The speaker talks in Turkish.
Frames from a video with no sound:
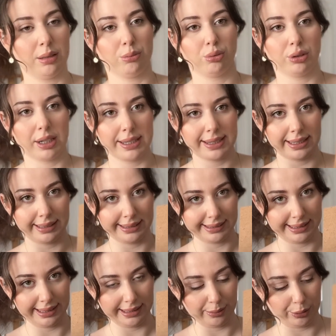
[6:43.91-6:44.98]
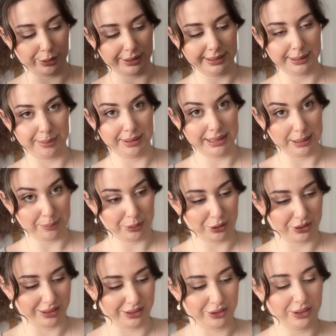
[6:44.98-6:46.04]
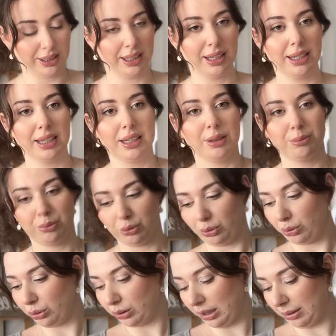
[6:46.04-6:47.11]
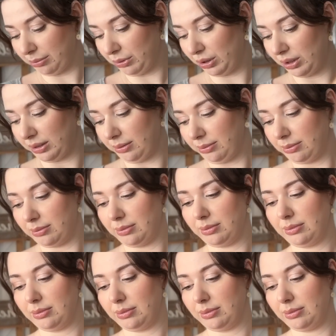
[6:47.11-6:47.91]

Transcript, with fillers: Bunlar sakız değil bu arada. Tabii ki yapıştırıcı. Bunu kullanmışım.